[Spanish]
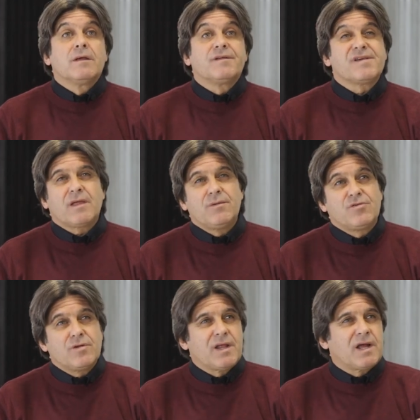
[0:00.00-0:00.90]
Sexta
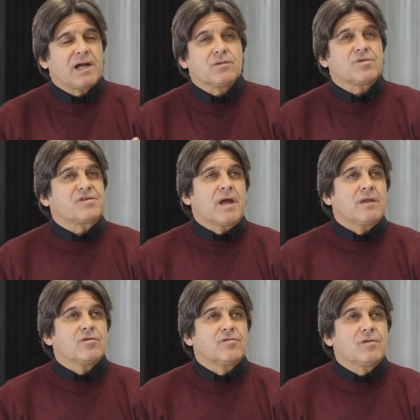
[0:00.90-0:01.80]
división era de 14
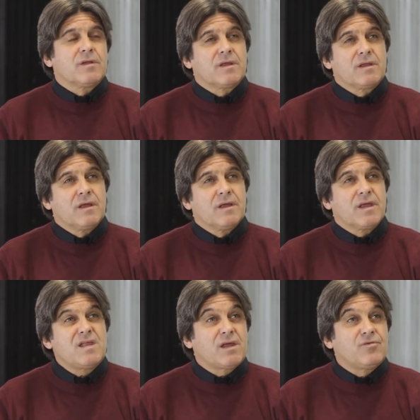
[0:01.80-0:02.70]
años. Eh,
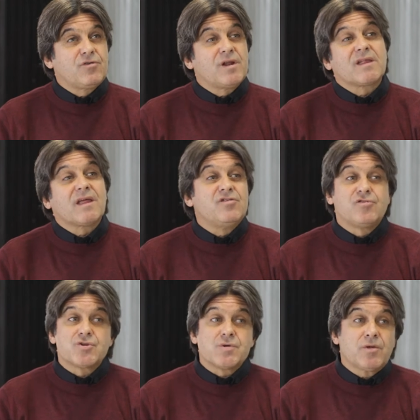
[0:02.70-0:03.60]
quinta división era hasta
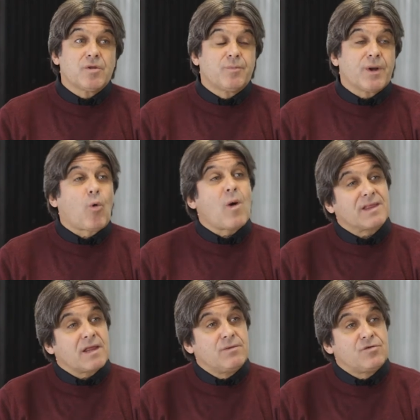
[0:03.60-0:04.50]
18 años. Después
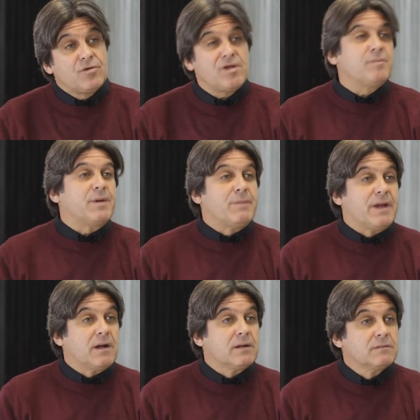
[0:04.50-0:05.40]
cuarta división y
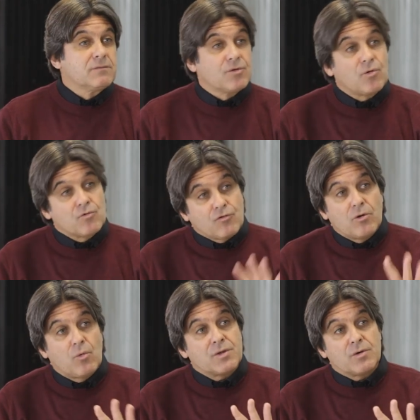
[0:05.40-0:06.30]
primera.
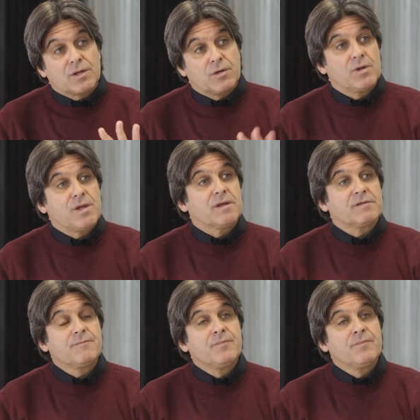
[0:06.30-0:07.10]
solo cuatro categorías.